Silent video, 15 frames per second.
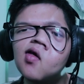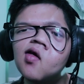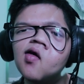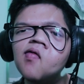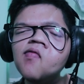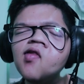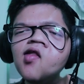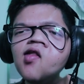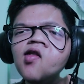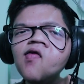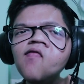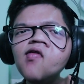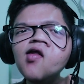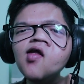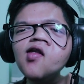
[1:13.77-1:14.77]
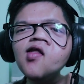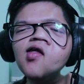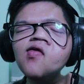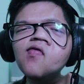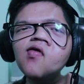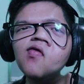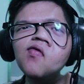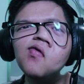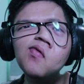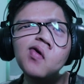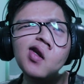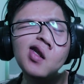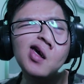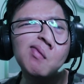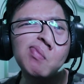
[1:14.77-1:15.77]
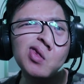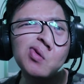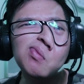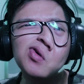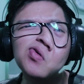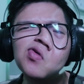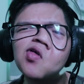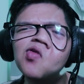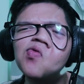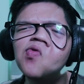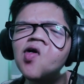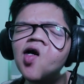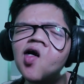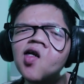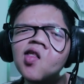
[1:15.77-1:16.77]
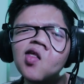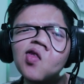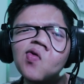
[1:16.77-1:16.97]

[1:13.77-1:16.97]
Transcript: apa tuh namanya ini apa tuh maksudnya tuh gua nggak ngerti